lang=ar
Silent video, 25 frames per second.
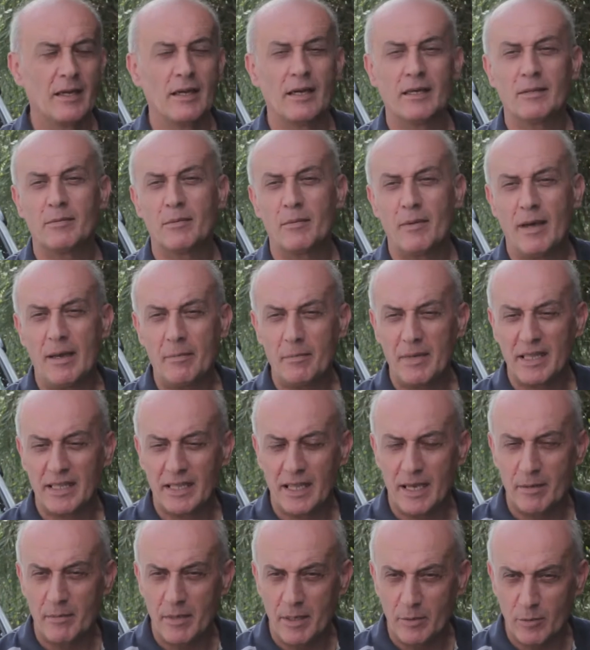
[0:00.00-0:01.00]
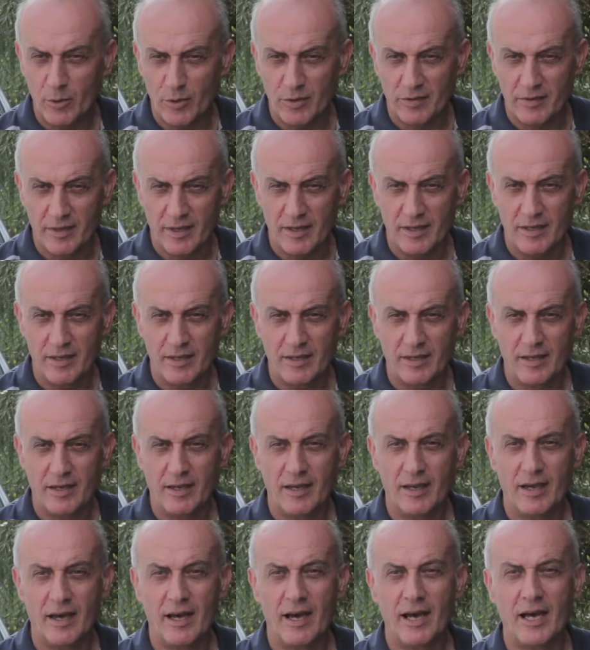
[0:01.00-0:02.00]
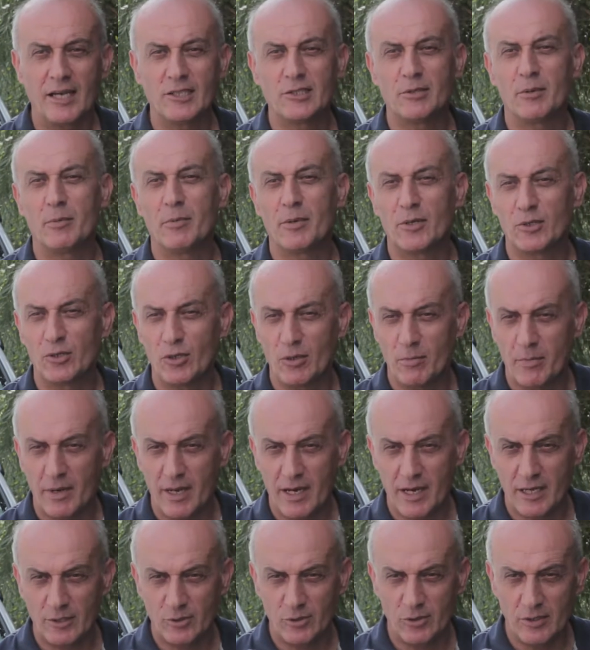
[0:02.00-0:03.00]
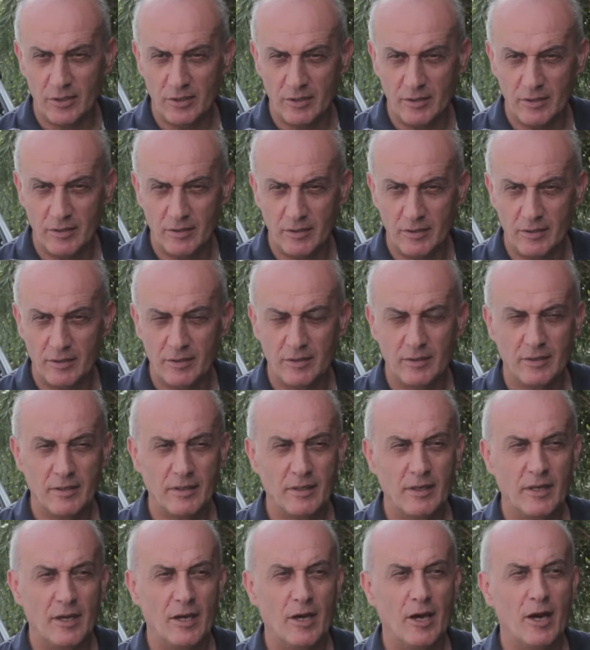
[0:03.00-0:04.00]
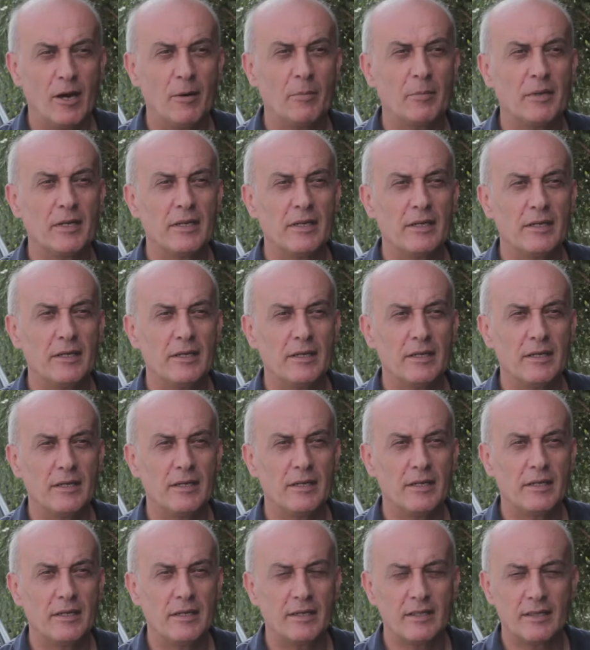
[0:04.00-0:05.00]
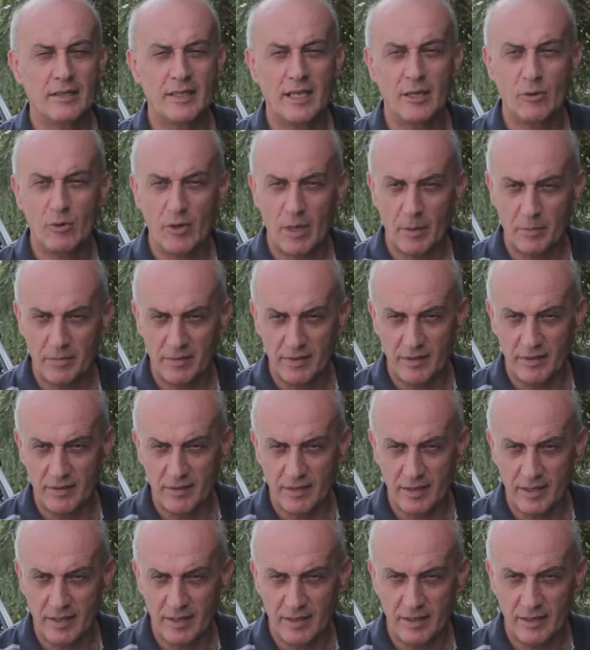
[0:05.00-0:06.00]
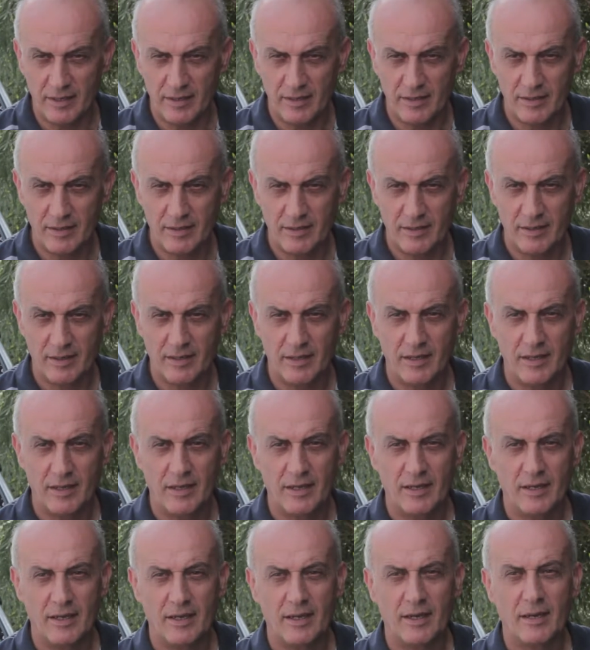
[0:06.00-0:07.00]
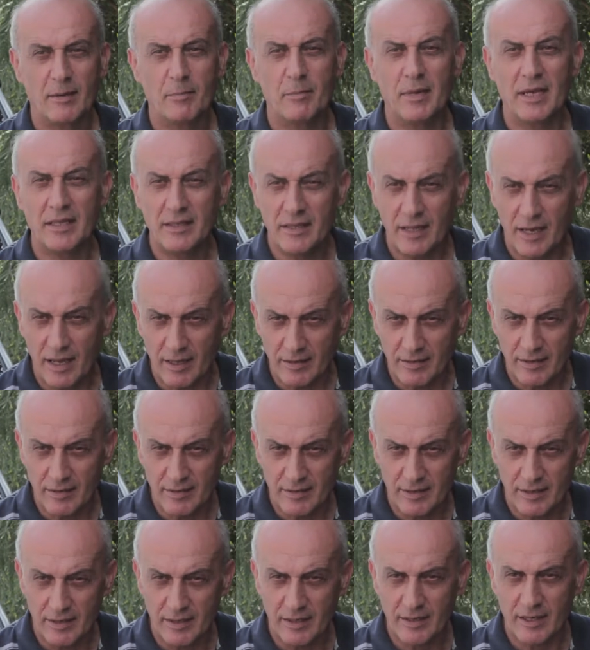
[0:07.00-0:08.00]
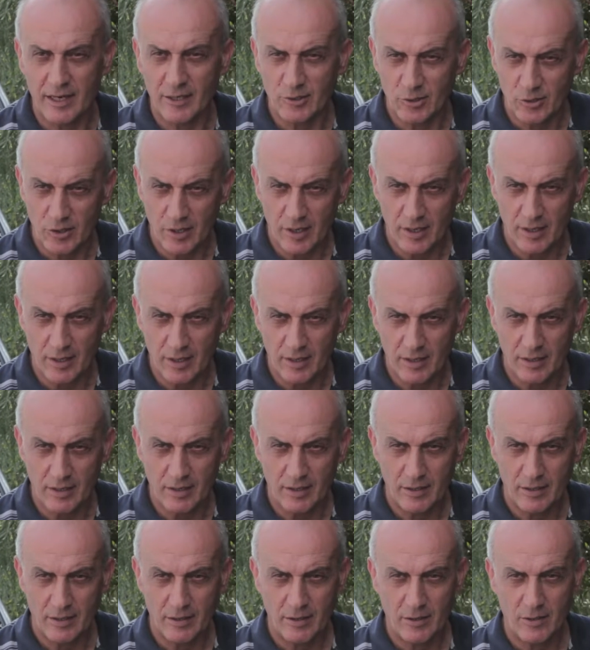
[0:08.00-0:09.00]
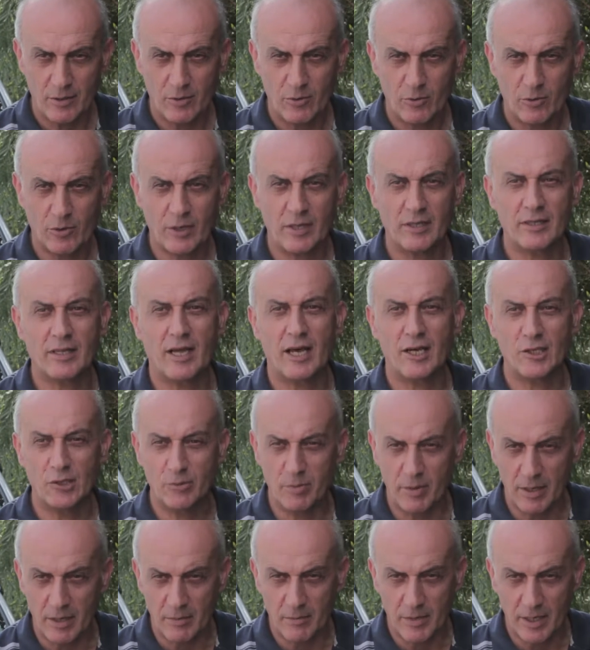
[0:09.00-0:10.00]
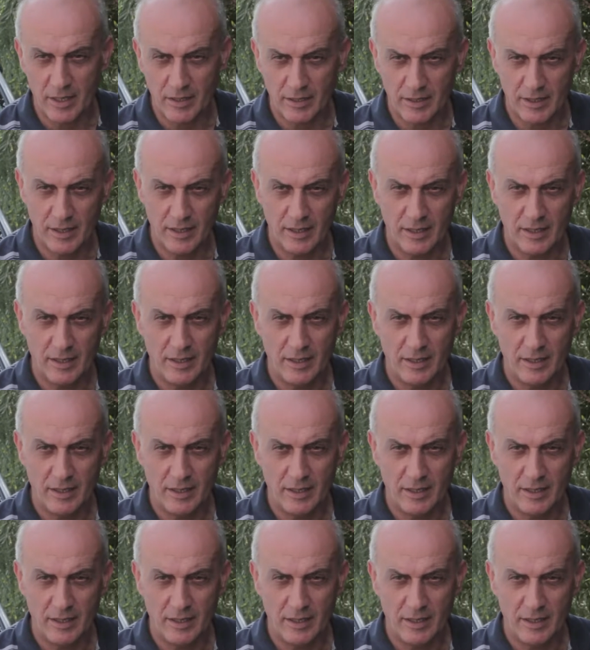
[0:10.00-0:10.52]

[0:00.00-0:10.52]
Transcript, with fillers: اسمي محمد كامل موسى عايش في برج البراجني عمري 52 سنة مهنتي الأساسية نجار وكنت عايش في ألمانيا